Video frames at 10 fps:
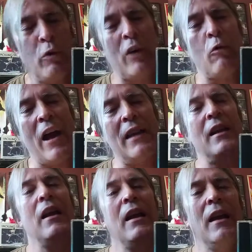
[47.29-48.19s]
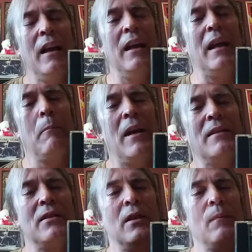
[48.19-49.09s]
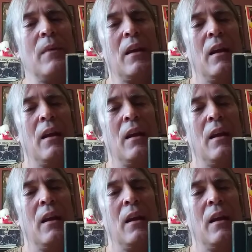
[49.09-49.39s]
Rick Wright et Nick Mason.